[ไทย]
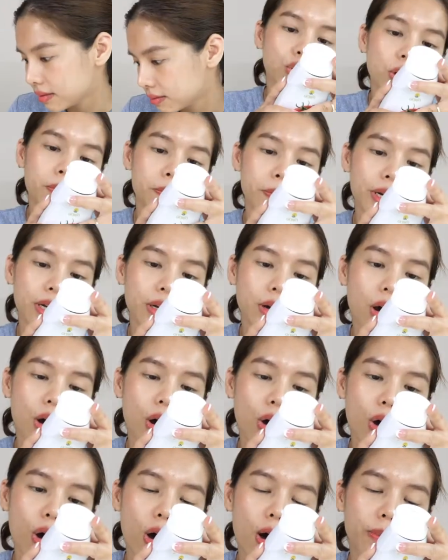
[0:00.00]
ส่วนประก
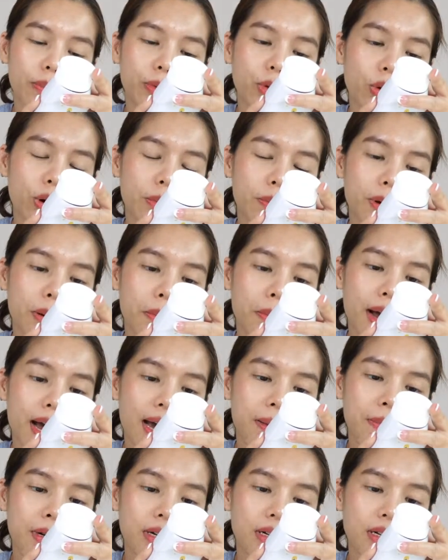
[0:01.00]
อบโดยประมาณมะ